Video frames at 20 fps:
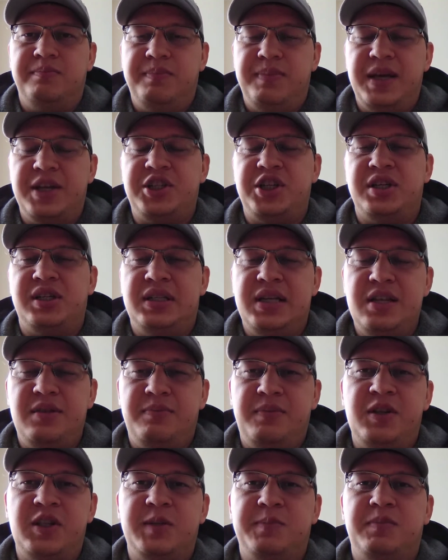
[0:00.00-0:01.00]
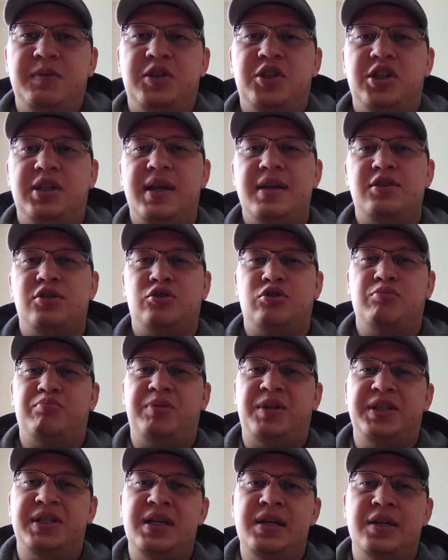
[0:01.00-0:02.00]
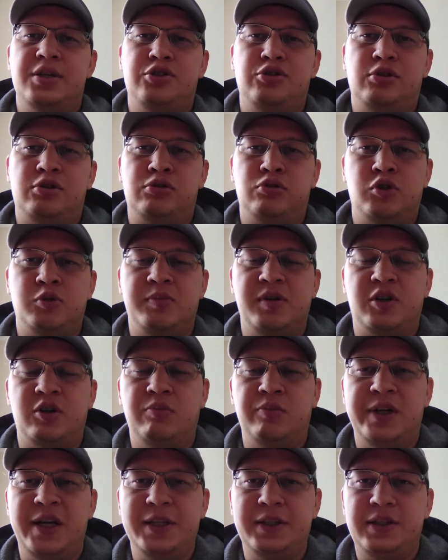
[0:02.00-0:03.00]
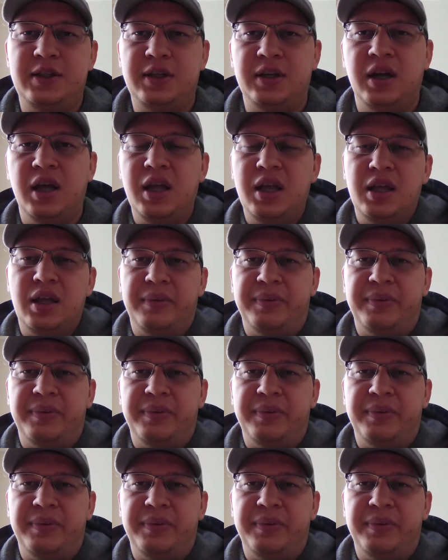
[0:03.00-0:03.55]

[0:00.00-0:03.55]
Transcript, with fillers: 5-6 лет, в принципе, считается, что предельный срок службы аккумулятора.